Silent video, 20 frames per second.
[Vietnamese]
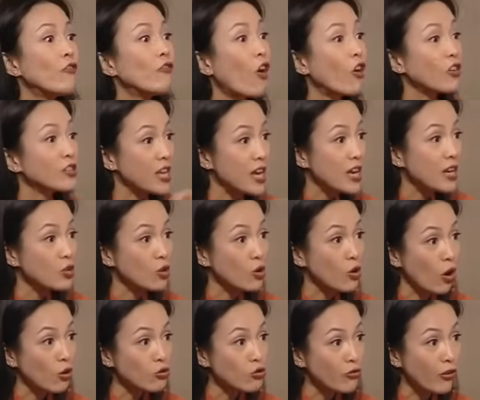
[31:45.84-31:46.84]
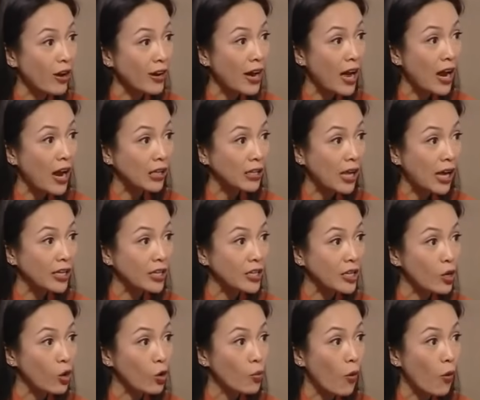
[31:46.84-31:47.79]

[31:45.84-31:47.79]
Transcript: Hơn nữa anh còn phải về Canada gặp